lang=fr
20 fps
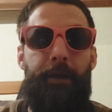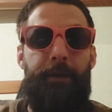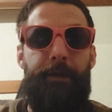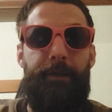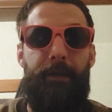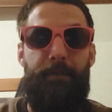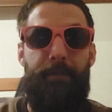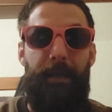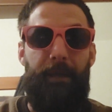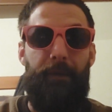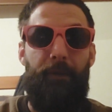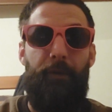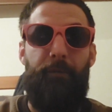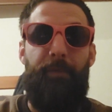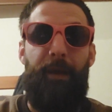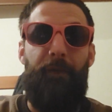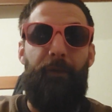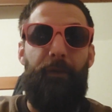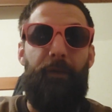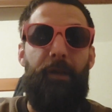si maintenant une
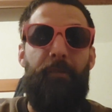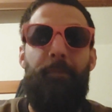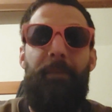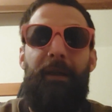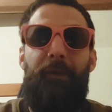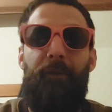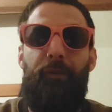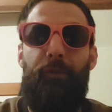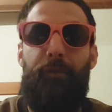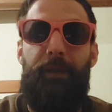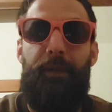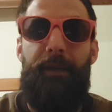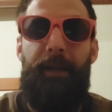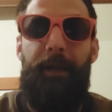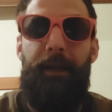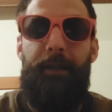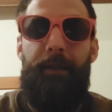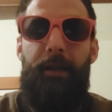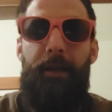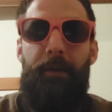personne est passionnée
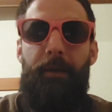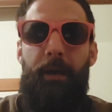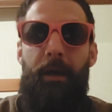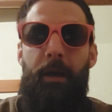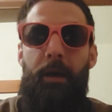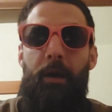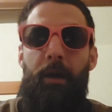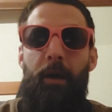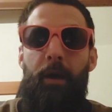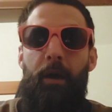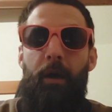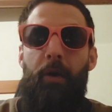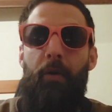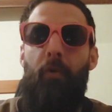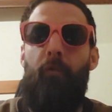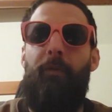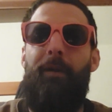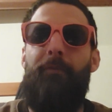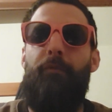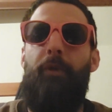d'araignée,
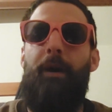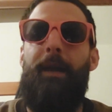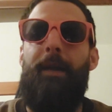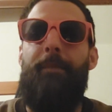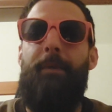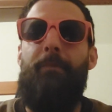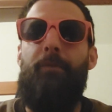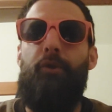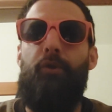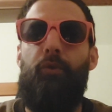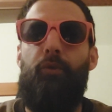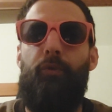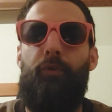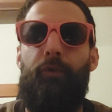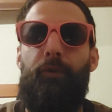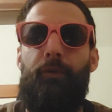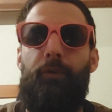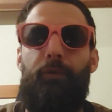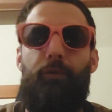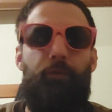on va voir la même
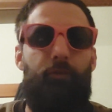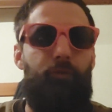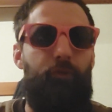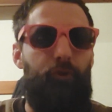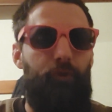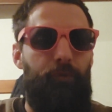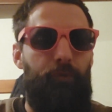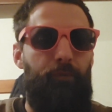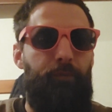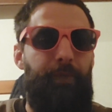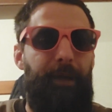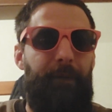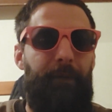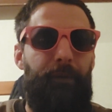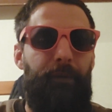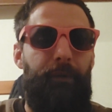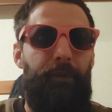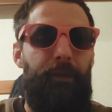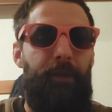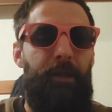chose. Une,
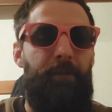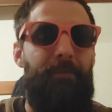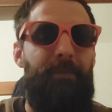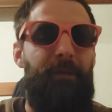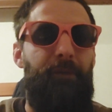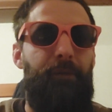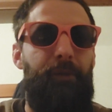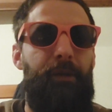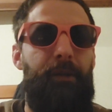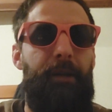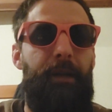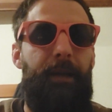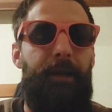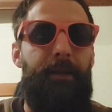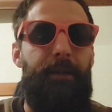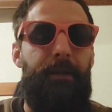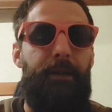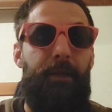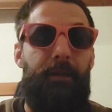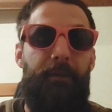personne qui est passionnée
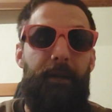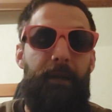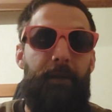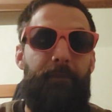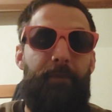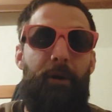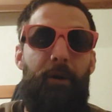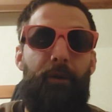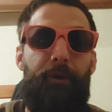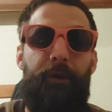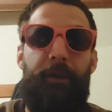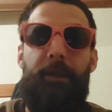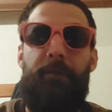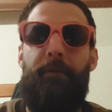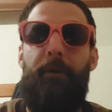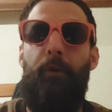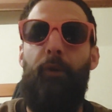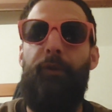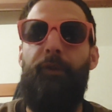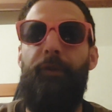d'araignée, qui va la prendre et qui
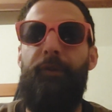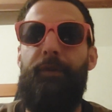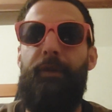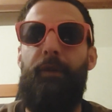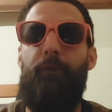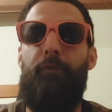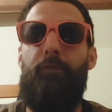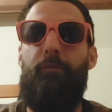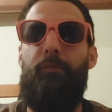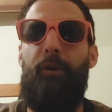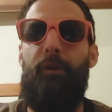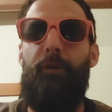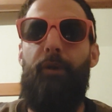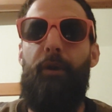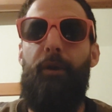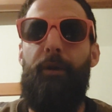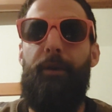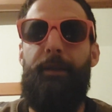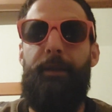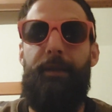va ressentir du
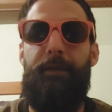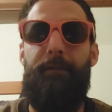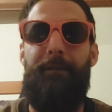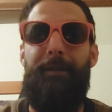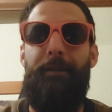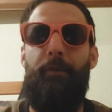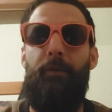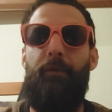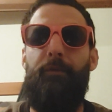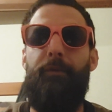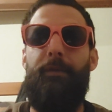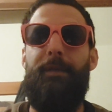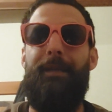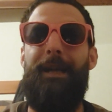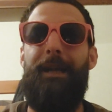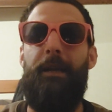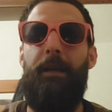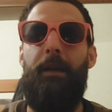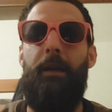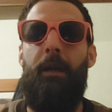bonheur, qui va au
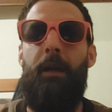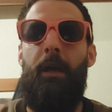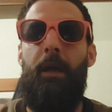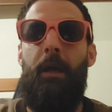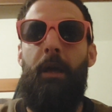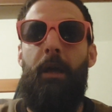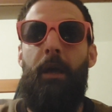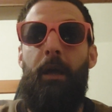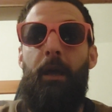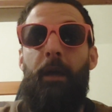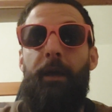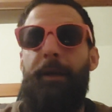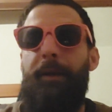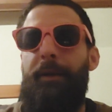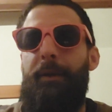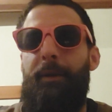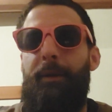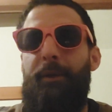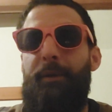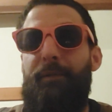final,
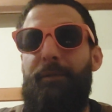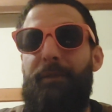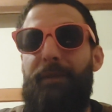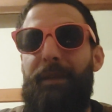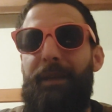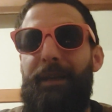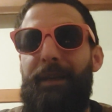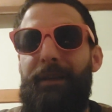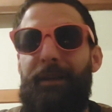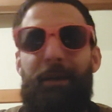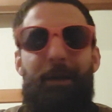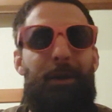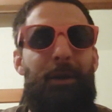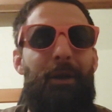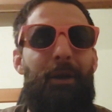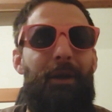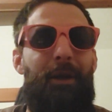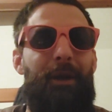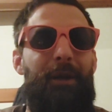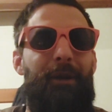in fine,
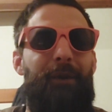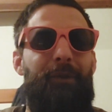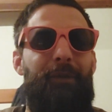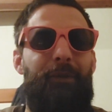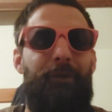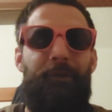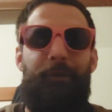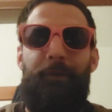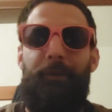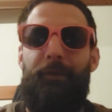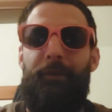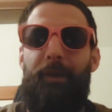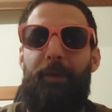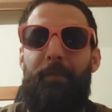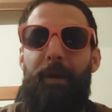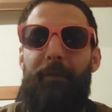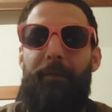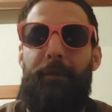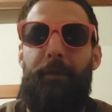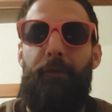se sentir
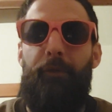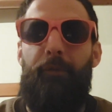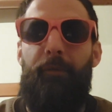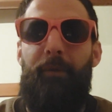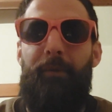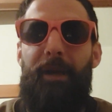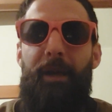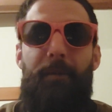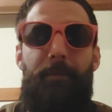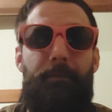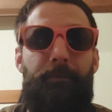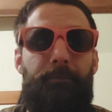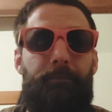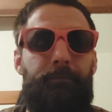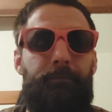merveilleusement bien,